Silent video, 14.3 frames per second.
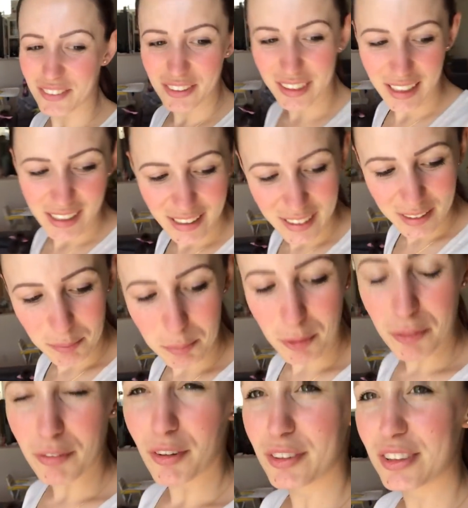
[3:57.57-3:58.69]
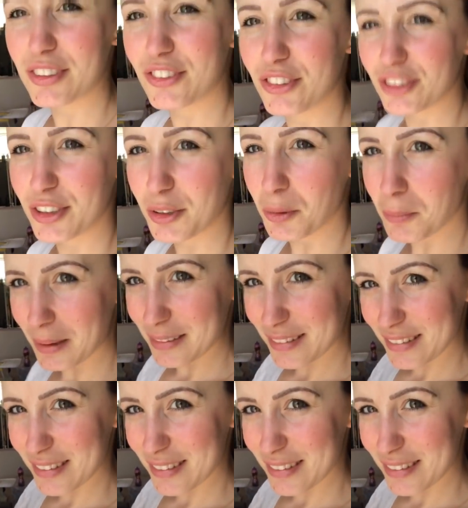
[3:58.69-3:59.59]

acordar ela por volta de umas